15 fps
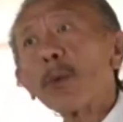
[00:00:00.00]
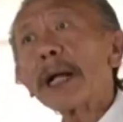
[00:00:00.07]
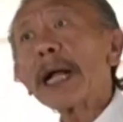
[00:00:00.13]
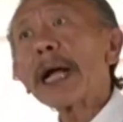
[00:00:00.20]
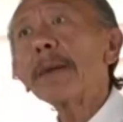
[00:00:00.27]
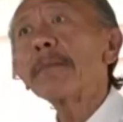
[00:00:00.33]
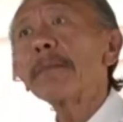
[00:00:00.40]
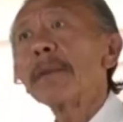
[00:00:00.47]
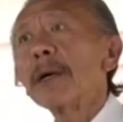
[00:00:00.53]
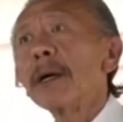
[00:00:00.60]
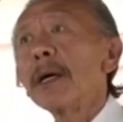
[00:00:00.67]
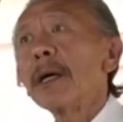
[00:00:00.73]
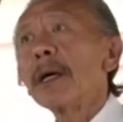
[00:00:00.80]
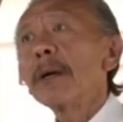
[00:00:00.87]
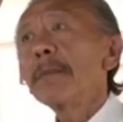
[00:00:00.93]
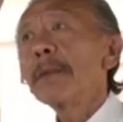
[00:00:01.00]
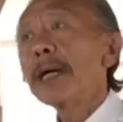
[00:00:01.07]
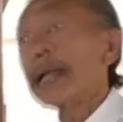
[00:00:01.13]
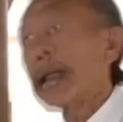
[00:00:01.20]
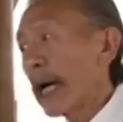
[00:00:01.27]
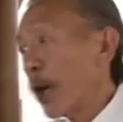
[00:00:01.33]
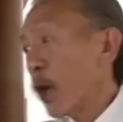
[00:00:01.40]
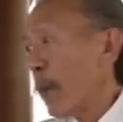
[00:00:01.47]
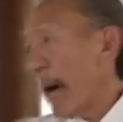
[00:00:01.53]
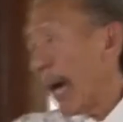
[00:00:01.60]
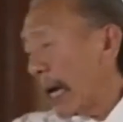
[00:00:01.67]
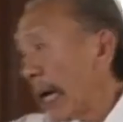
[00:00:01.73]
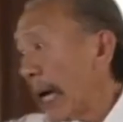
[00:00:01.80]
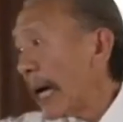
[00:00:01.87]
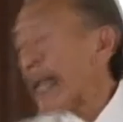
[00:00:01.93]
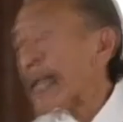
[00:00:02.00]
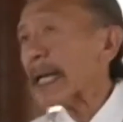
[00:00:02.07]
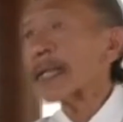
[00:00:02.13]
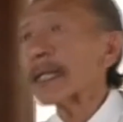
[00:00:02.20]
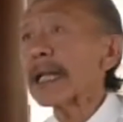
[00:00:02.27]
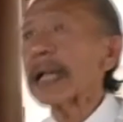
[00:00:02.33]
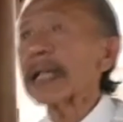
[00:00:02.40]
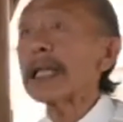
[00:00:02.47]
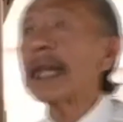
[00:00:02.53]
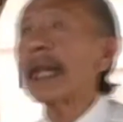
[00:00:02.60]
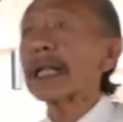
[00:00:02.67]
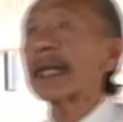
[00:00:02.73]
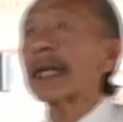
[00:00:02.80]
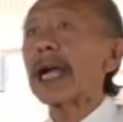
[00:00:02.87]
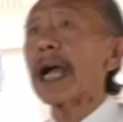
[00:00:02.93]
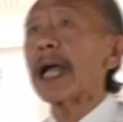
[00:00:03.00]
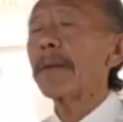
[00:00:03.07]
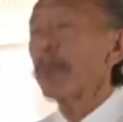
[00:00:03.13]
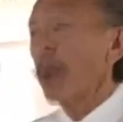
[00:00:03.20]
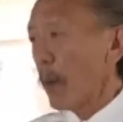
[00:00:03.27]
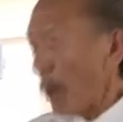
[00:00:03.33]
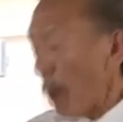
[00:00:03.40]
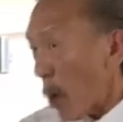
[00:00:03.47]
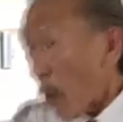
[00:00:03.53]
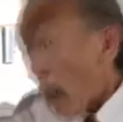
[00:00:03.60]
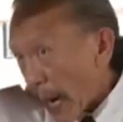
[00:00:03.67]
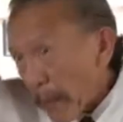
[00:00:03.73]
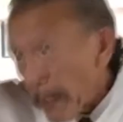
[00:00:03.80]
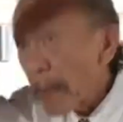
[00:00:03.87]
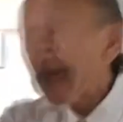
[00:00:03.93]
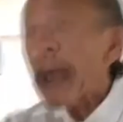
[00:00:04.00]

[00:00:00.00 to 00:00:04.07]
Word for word: กไหมครับ เมื่อเดินออกมาเลยจากสถานที่ราชการผมบอกกวักเงิน